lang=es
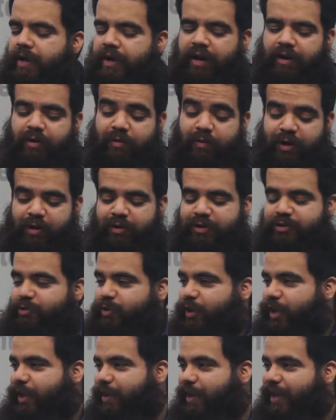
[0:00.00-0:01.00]
Claro, bueno,
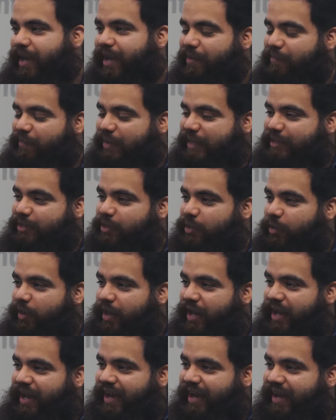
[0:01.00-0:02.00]
esto que
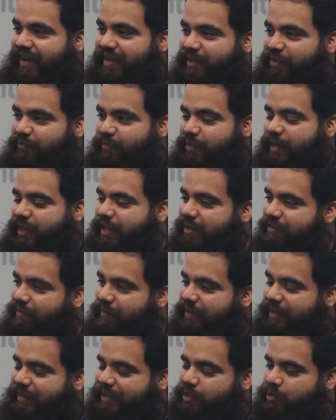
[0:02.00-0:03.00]
menciona
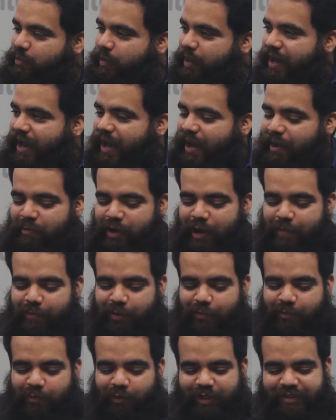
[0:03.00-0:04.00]
definitivamente suena a una
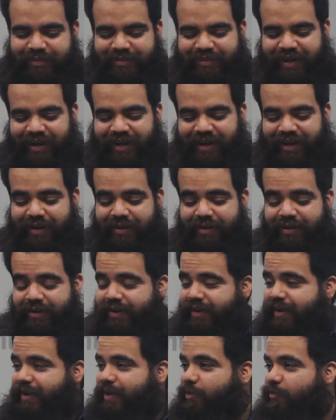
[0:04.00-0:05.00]
propuesta
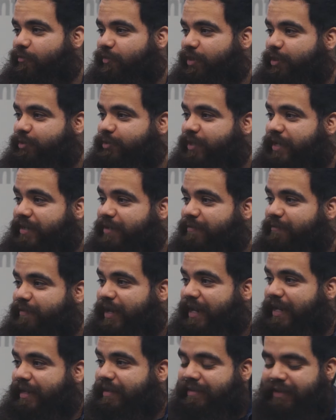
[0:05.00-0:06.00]
novedosa y
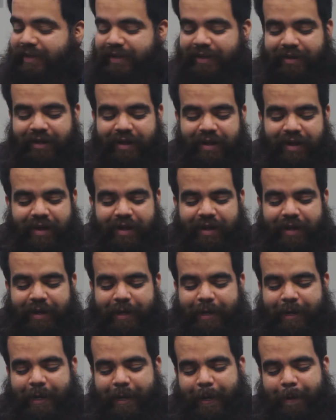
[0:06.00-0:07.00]
diferente.
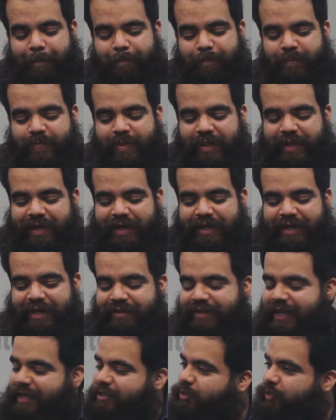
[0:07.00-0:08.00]
Eh, en
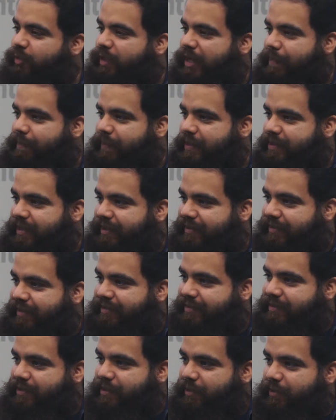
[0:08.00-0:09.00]
el texto de la
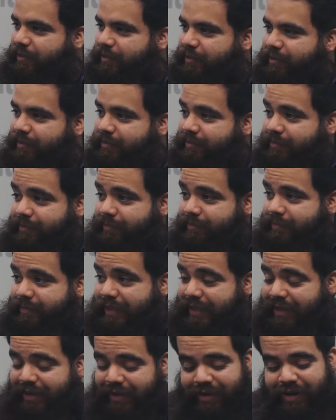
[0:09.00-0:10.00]
presentación
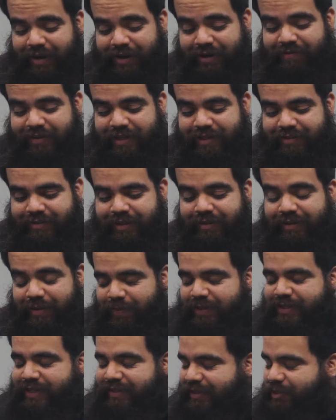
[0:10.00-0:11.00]
de la revista, de
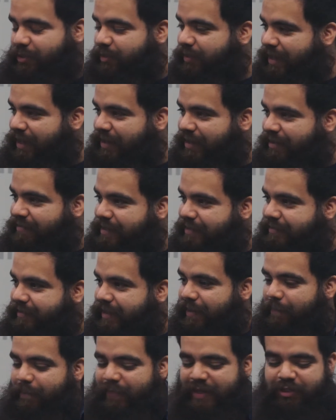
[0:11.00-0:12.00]
presentación de la
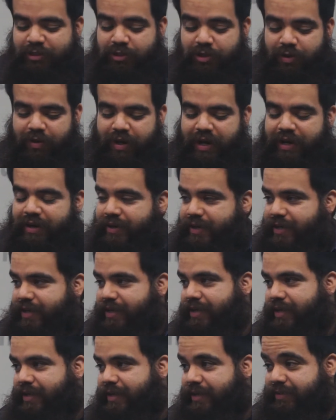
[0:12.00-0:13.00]
revista, mencionan,
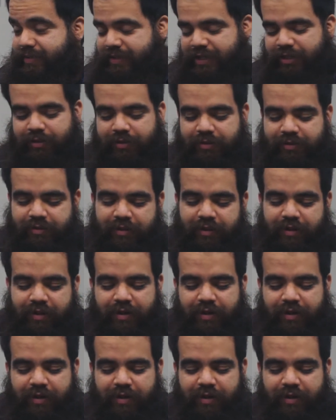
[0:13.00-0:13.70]
y, cito,